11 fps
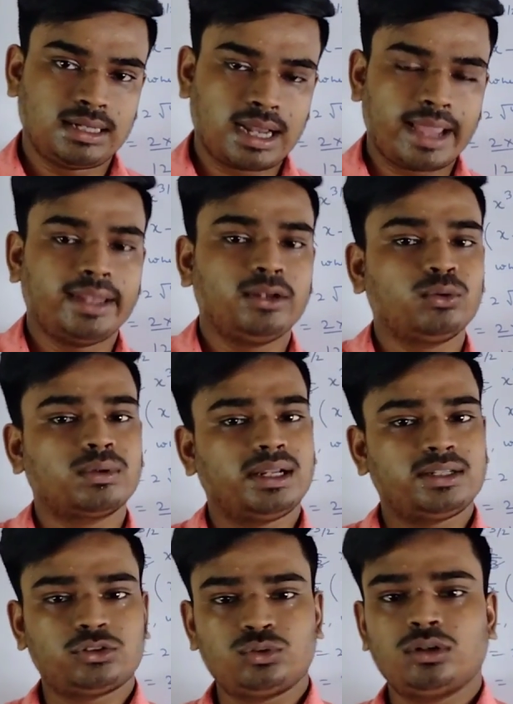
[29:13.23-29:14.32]
নাইন টু
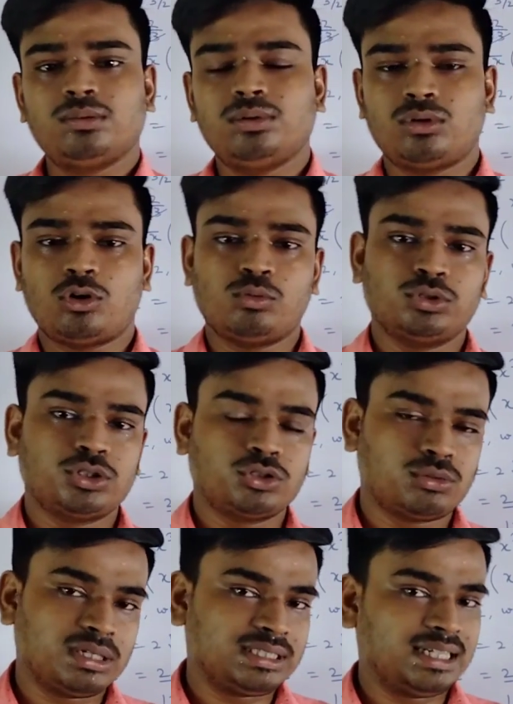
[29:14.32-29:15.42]
ক্লাস টুয়েলভ অবশ্যই
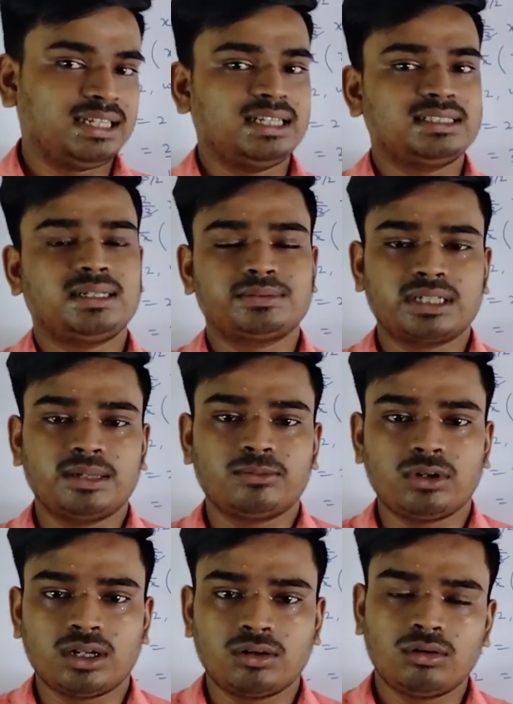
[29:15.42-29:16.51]
তোমরা চ্যানেলটিকে সাবস্ক্রাইব
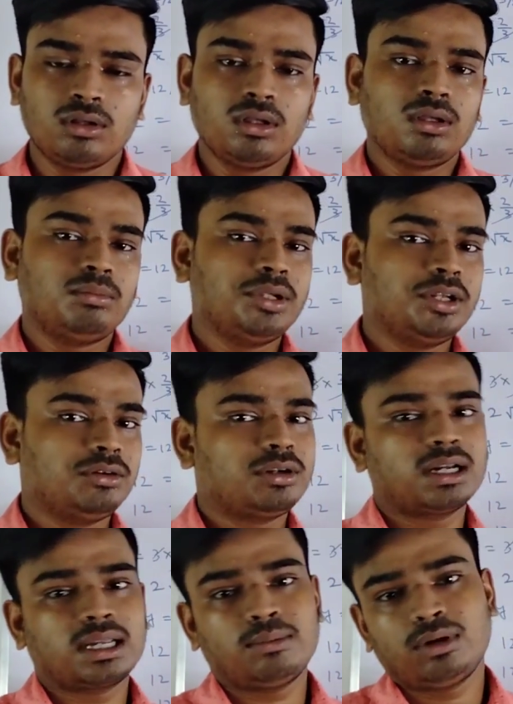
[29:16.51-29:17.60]
করে রাখো
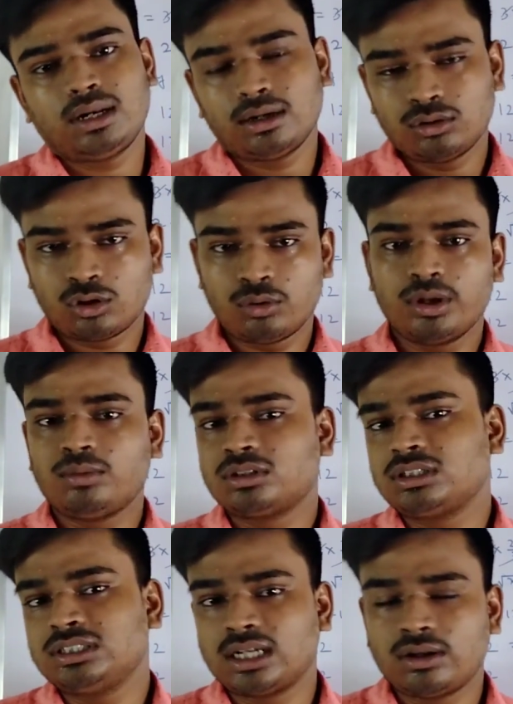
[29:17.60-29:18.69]
ভিডিওটা কেমন লাগলো কমেন্ট
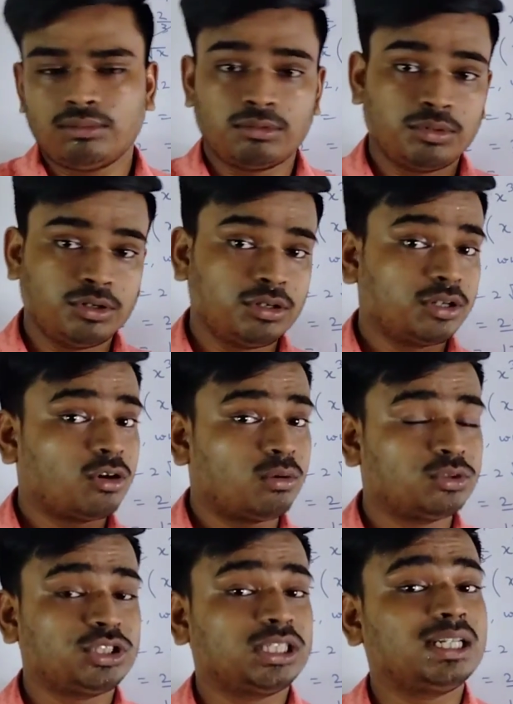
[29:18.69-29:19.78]
বক্সে জানাও এবং ভিডিওটিকে
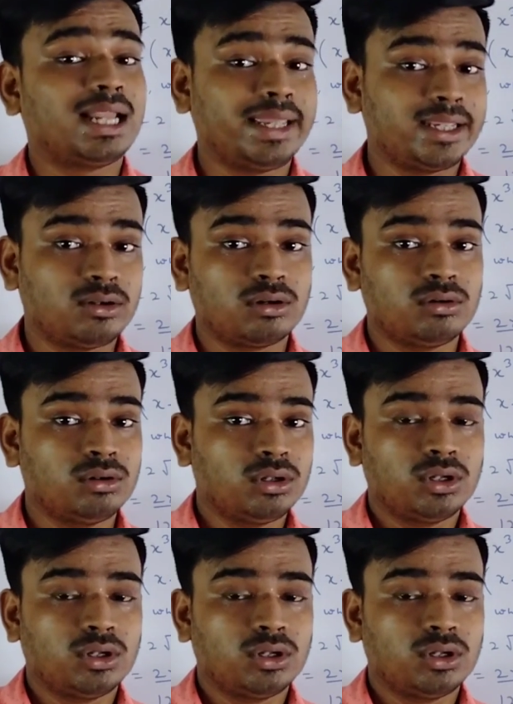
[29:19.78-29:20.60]
অবশ্যই একটি লাইক করো